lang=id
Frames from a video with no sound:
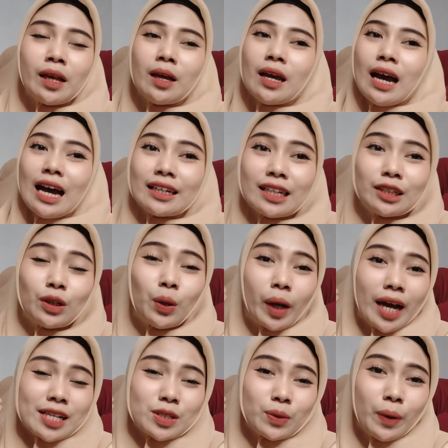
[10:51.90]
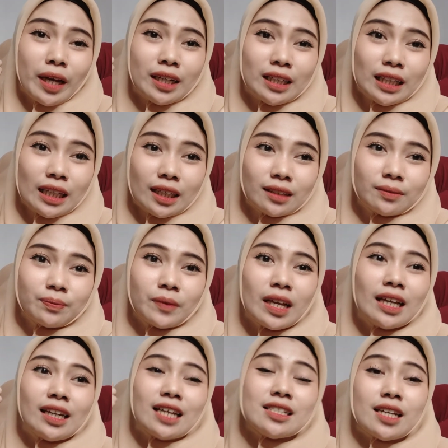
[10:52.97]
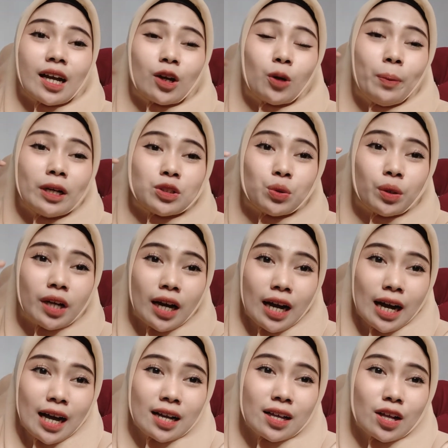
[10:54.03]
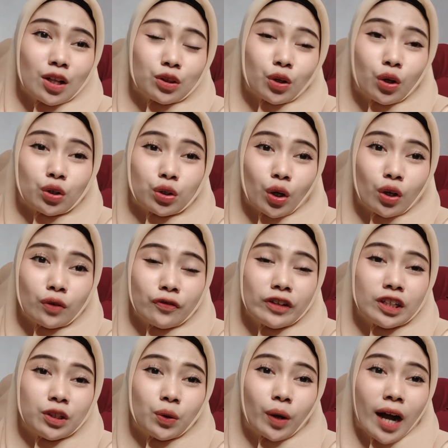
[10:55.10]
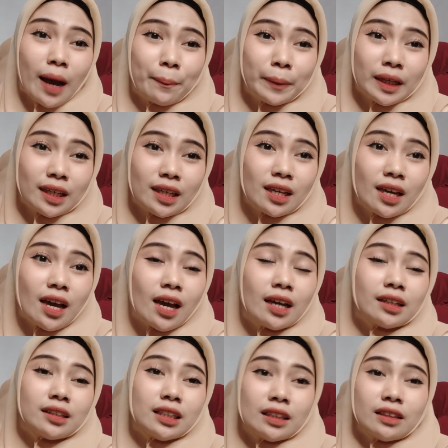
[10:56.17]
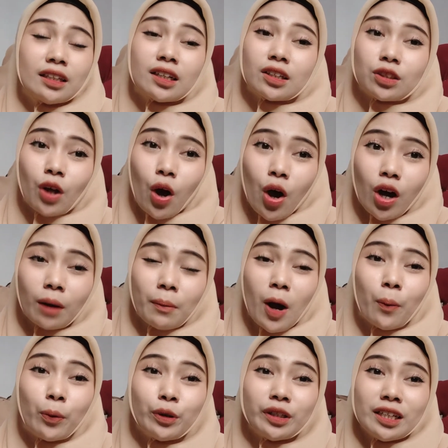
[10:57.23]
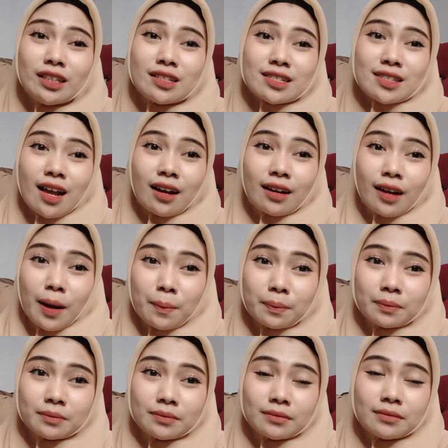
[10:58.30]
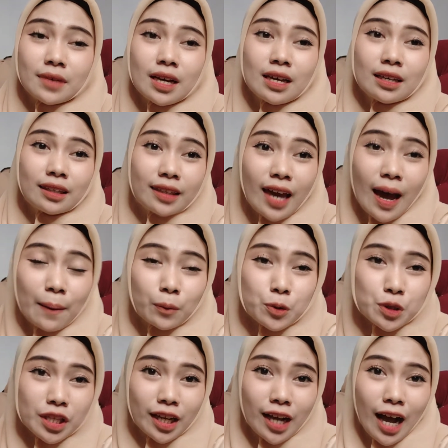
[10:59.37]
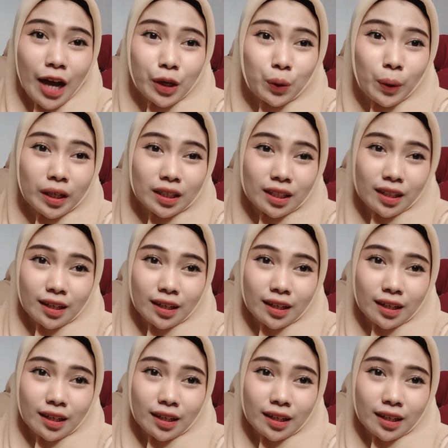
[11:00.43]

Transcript: Ada di lokasi wedding Dan jangan lupa juga tonton video kami di TikTok maupun di Instagramnya Mustika Ayu Wedding ya